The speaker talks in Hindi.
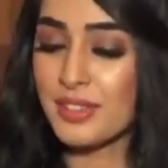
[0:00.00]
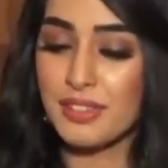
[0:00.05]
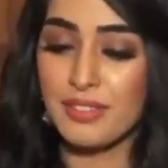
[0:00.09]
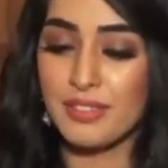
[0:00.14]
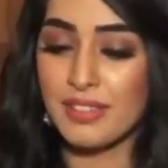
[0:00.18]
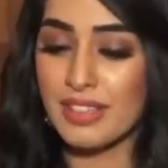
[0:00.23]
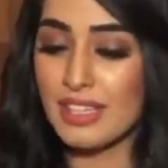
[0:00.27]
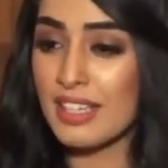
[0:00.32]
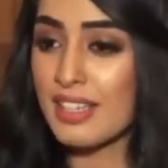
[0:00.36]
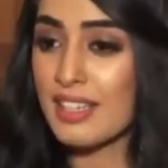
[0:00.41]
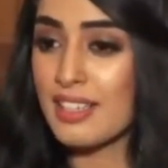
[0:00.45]
सो द
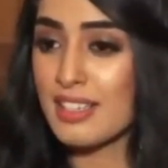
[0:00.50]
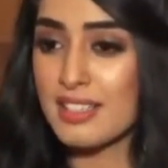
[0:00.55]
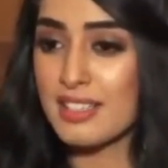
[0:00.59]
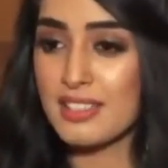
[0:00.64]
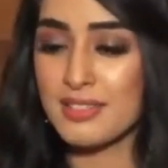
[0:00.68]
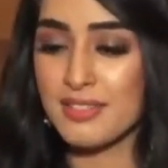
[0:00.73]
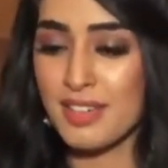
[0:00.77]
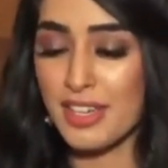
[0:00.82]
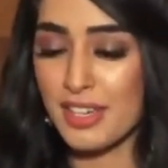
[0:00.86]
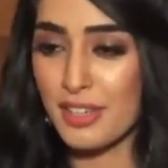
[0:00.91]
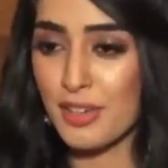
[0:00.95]
फीलिंग
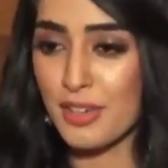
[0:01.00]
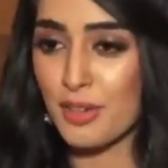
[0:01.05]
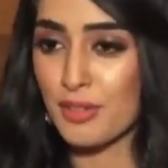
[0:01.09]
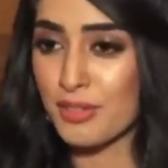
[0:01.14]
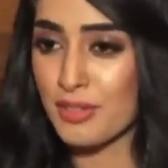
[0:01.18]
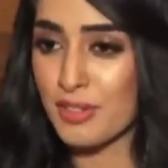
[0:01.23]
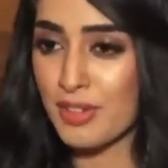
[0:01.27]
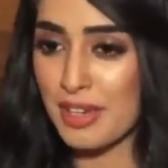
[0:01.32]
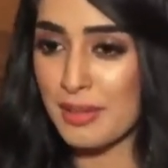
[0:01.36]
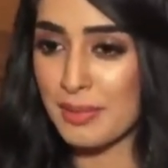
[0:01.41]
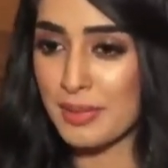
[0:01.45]
इज़ वेरी
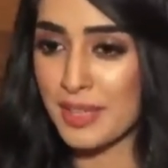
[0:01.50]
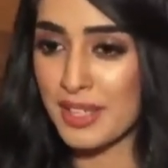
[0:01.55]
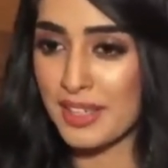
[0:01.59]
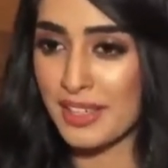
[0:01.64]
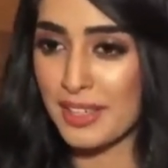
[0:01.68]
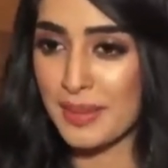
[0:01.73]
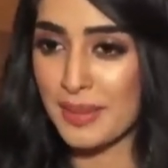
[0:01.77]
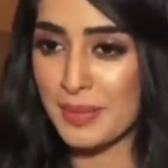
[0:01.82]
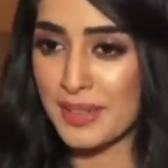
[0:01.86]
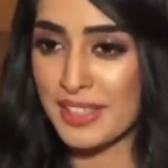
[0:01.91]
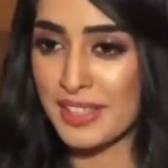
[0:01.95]
ओवरवेलमिंग
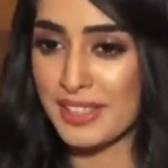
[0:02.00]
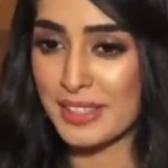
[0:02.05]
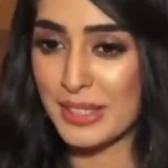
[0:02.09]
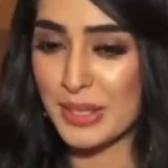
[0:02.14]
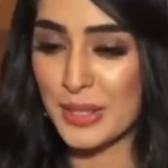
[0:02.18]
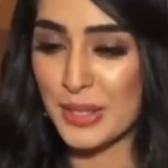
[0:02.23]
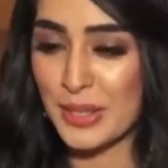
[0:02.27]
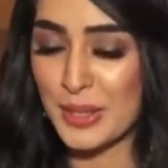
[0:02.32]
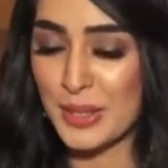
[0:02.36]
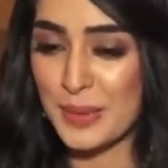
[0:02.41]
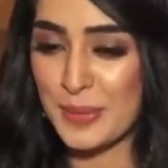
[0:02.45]
आई मीन
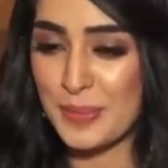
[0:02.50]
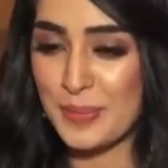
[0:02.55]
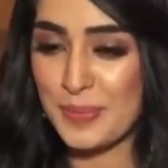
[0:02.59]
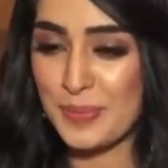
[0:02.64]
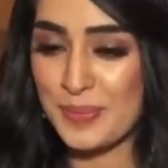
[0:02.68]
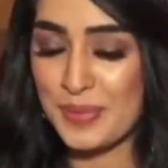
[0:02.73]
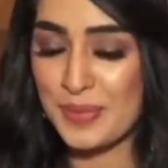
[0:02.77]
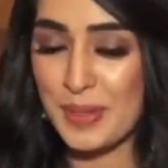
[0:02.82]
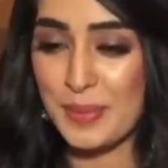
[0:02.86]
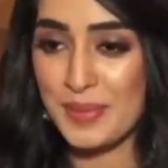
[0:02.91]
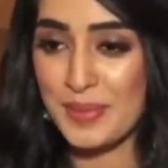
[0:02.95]

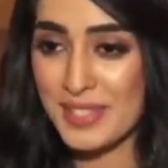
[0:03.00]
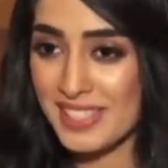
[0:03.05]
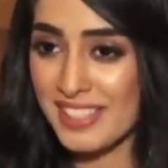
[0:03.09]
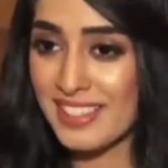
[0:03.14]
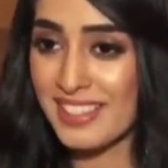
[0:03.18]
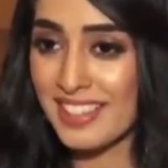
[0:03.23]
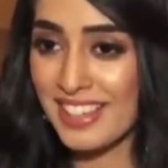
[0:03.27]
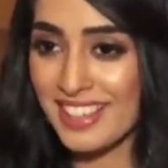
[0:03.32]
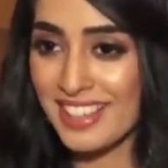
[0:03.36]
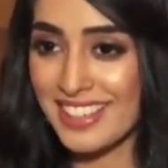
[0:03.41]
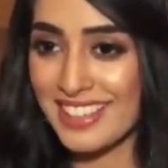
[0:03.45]
मिस
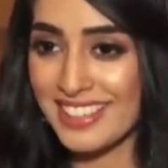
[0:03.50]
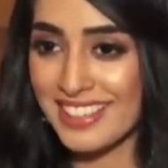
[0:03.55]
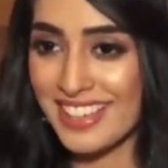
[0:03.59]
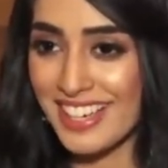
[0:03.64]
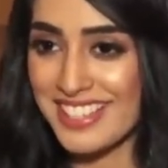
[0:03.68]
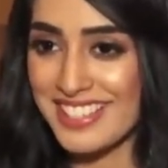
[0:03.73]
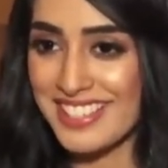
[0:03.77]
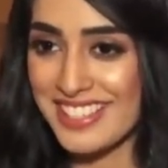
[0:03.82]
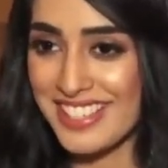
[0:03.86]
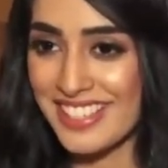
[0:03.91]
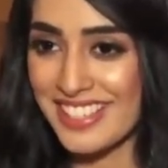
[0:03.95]
इंडिया का
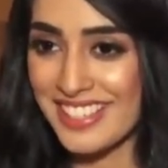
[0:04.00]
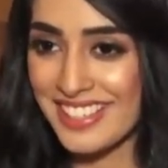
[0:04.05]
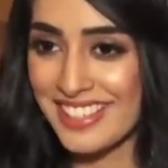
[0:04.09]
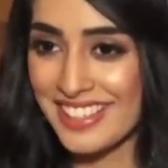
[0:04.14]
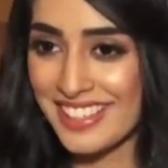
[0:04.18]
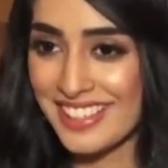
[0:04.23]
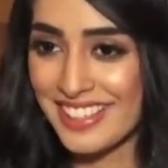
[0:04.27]
ताज है